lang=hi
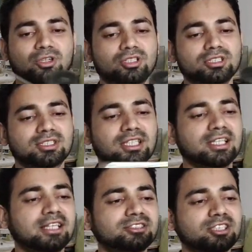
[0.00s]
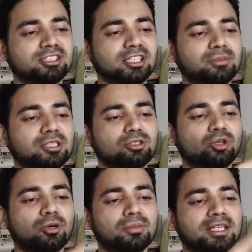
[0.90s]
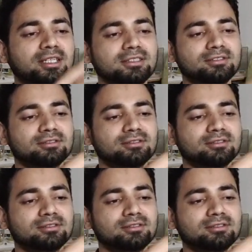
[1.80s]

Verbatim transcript: और इसका ये एडजस्टेबल नॉब है